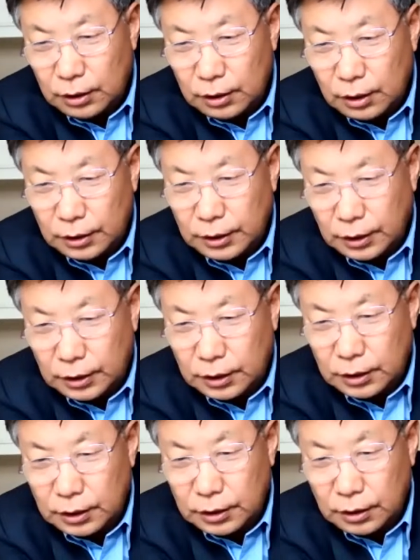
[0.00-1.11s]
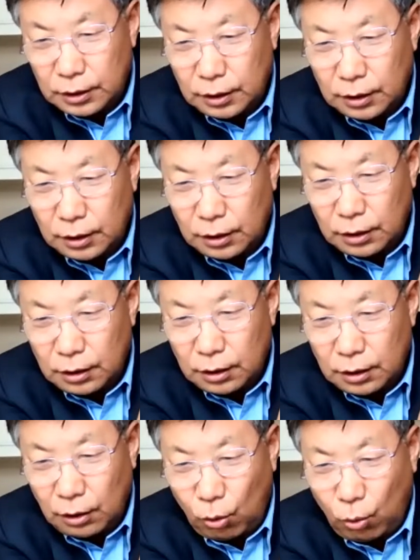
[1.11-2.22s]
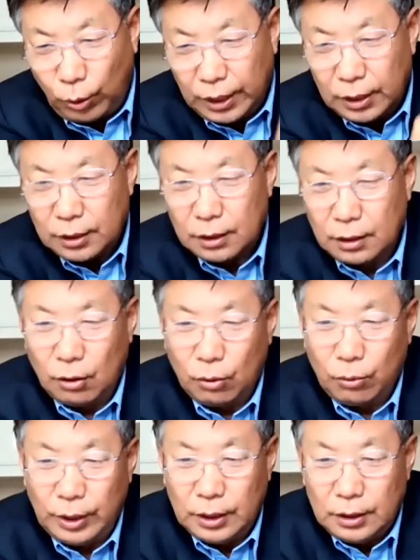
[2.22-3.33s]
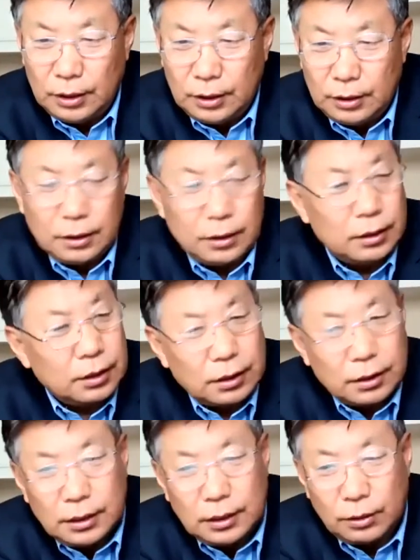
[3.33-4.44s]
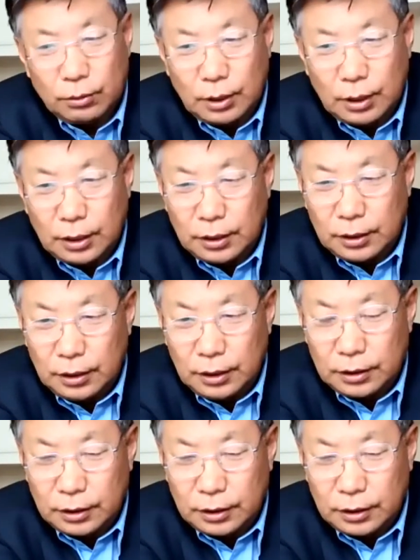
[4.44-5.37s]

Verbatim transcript: 呃，这个是这个老鬼，老鬼。这这这我还历